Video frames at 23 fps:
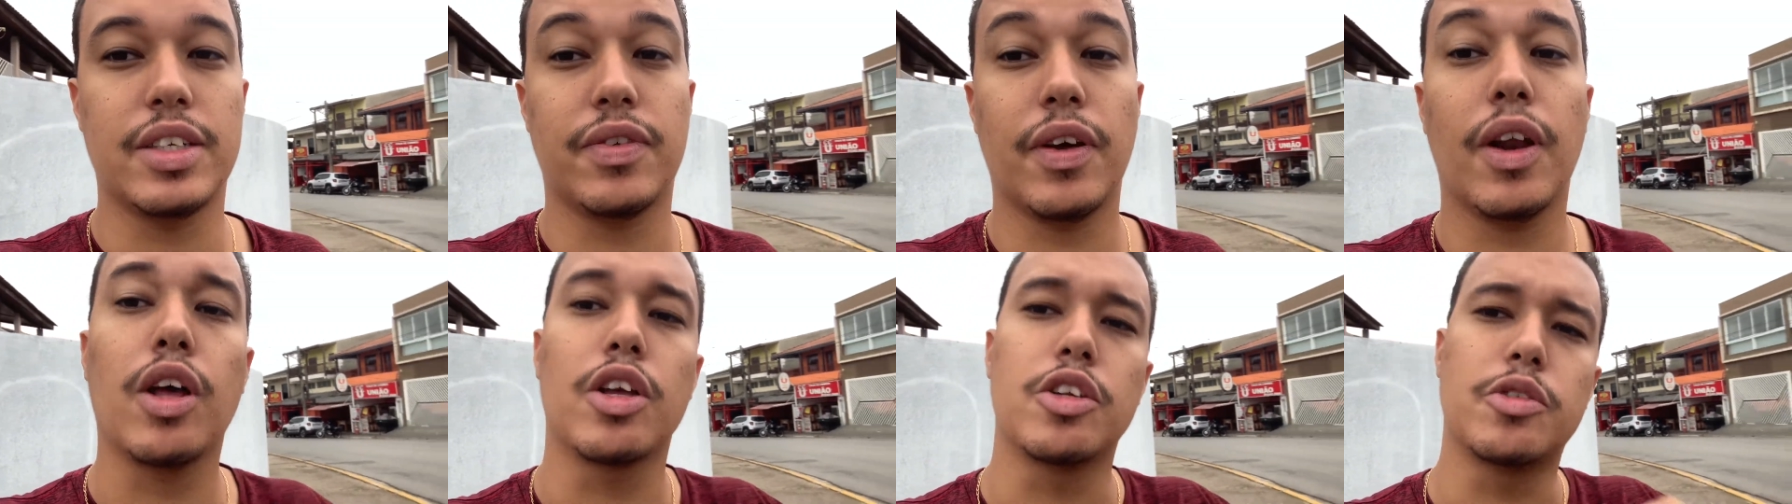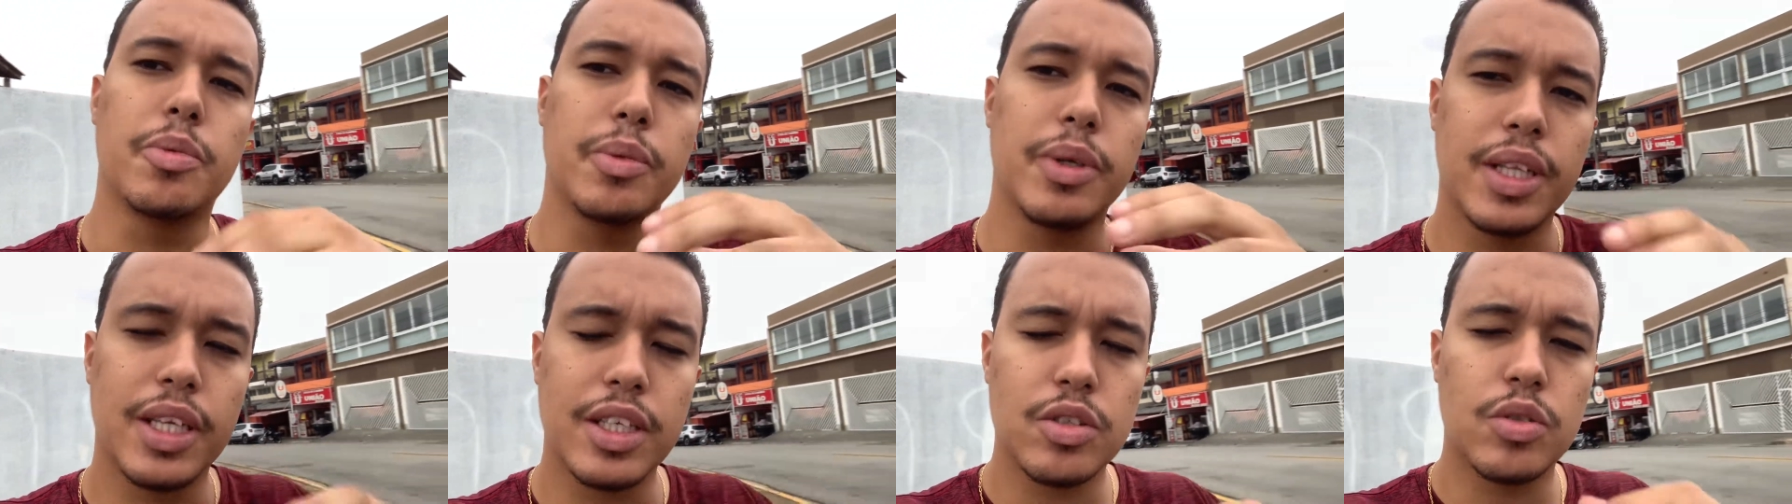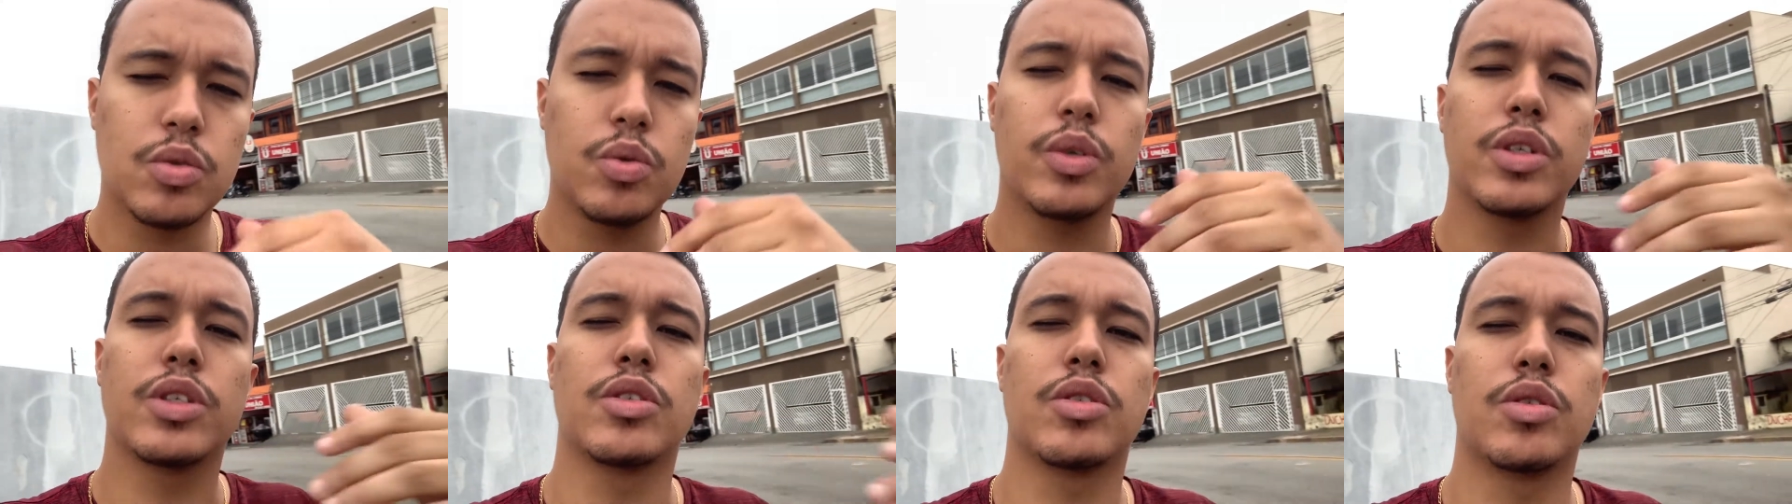fala, ó, experimenta as
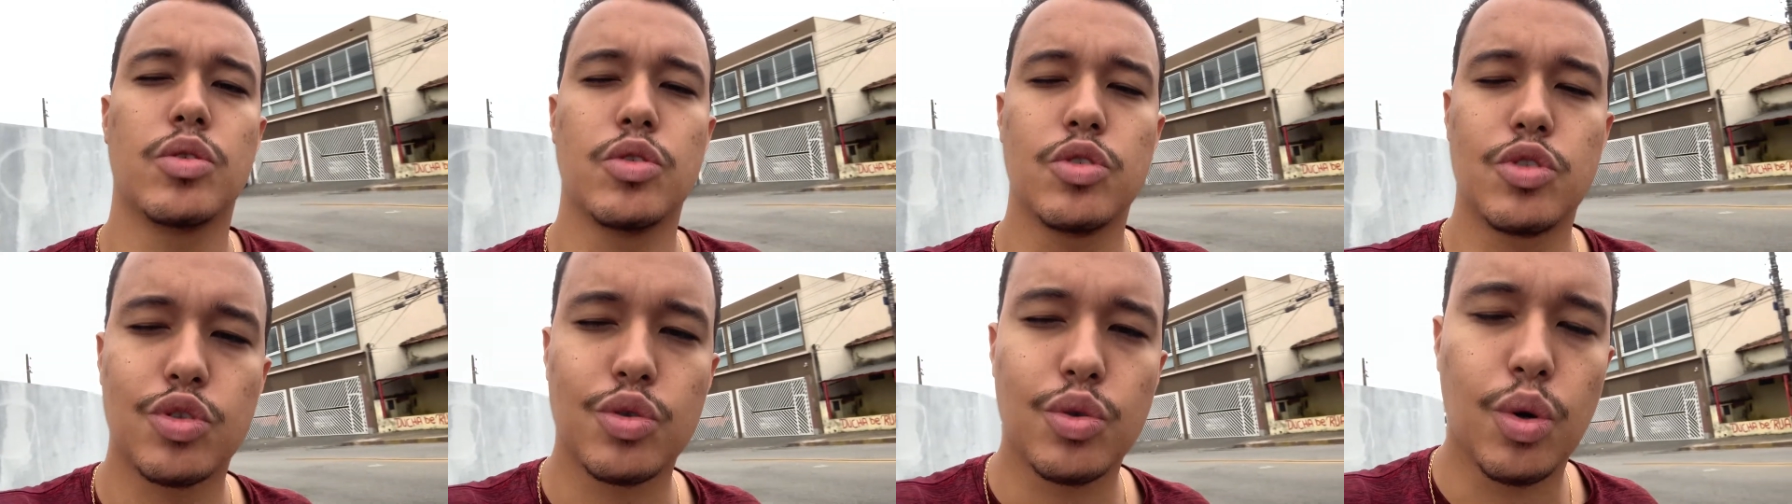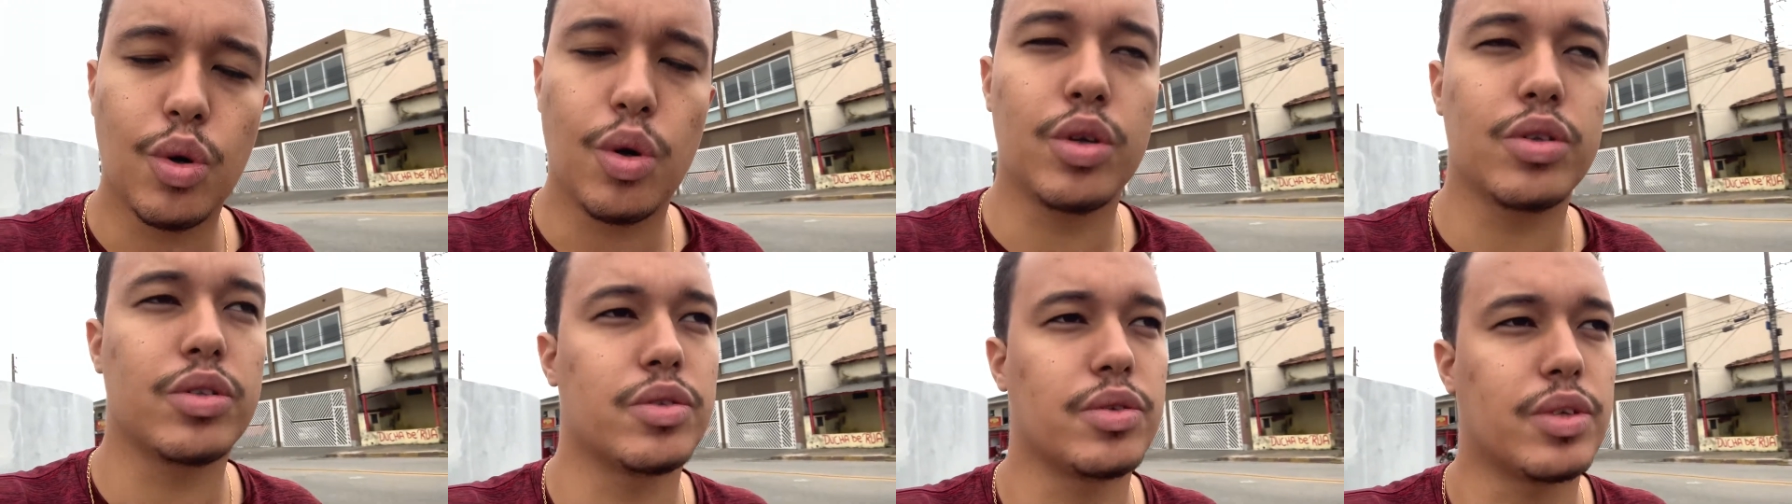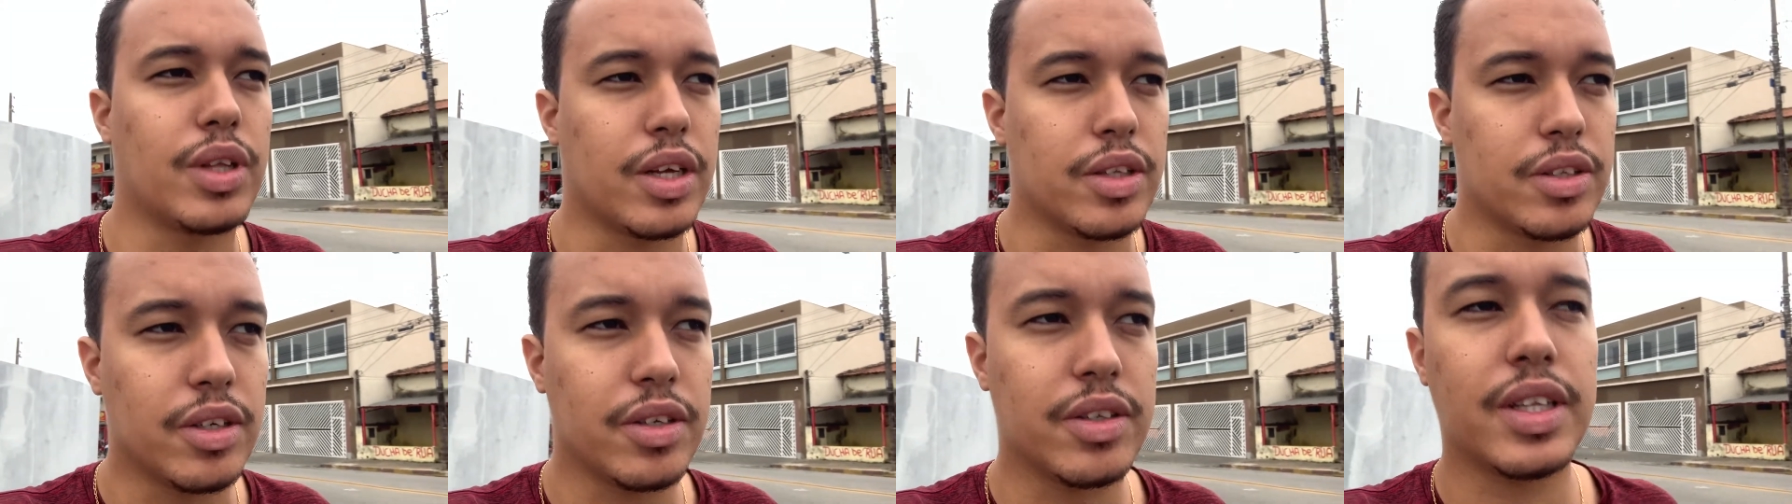duas, eu dou um desconto,
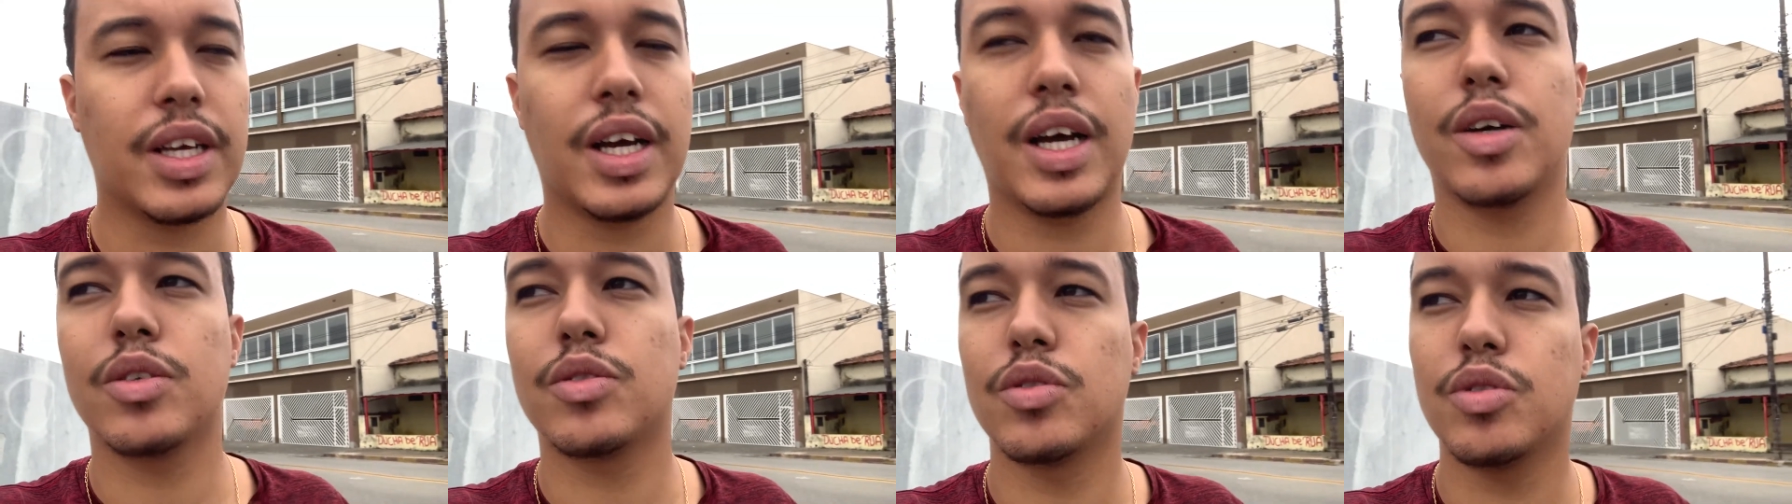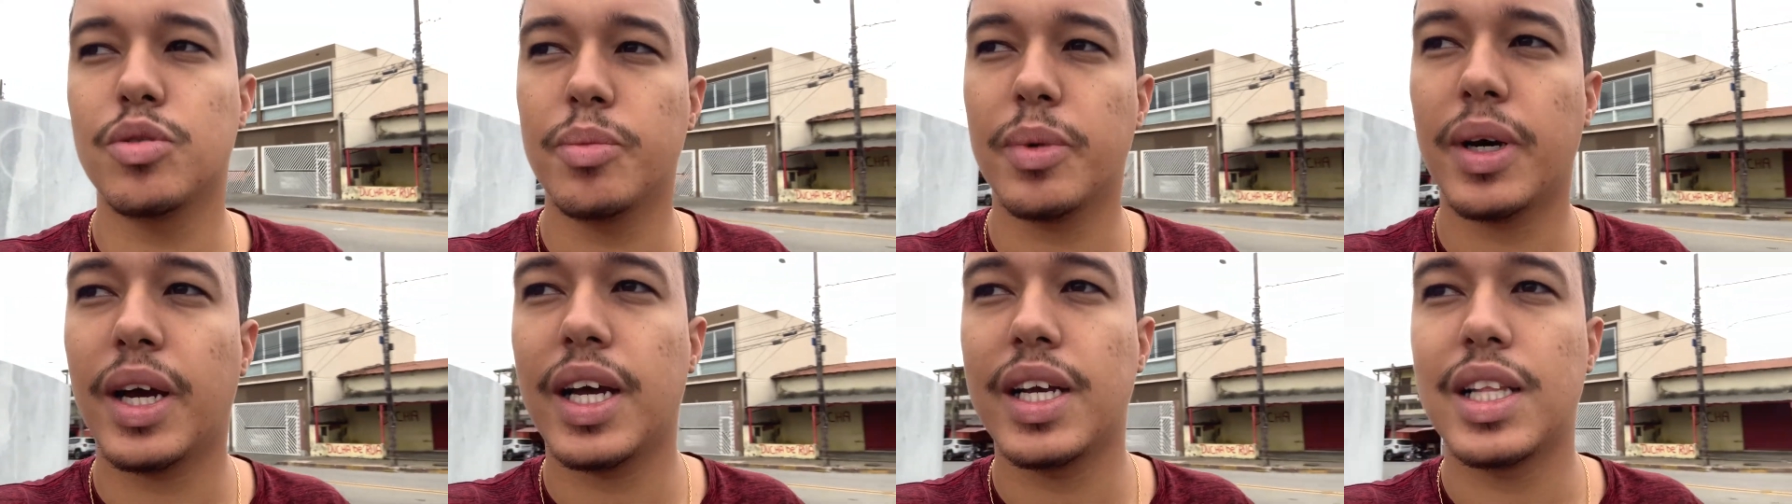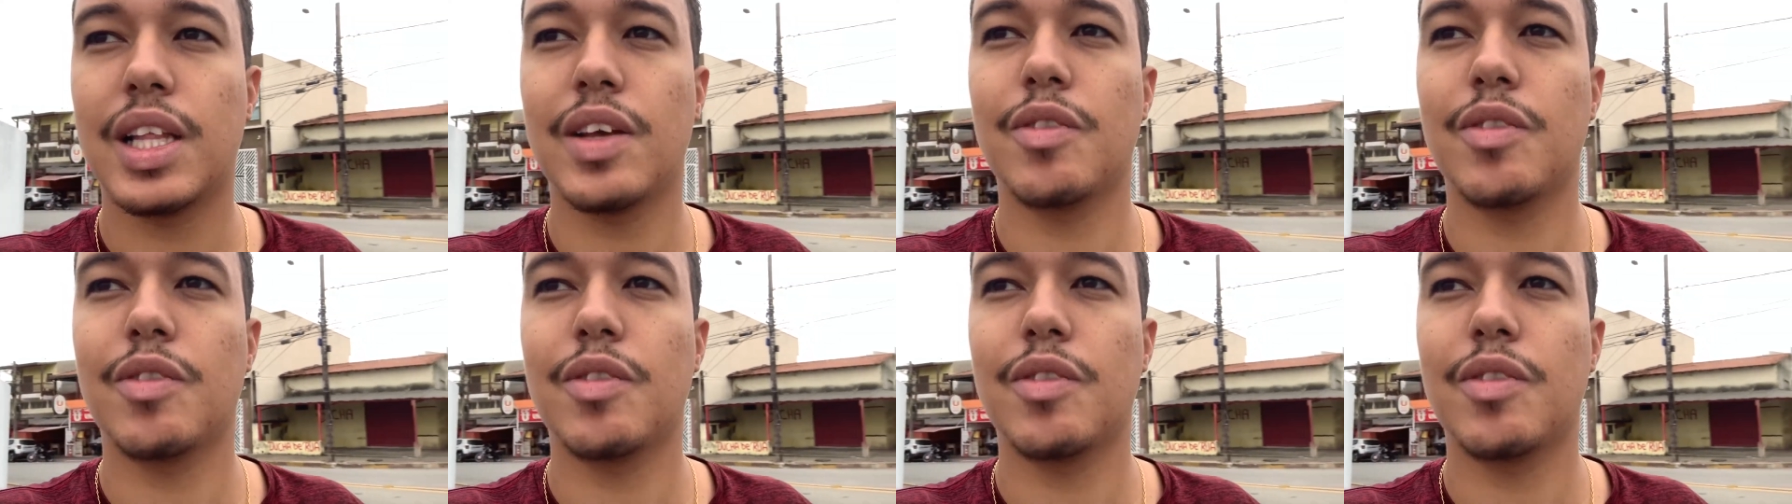tal, tal, tal, tudo mais.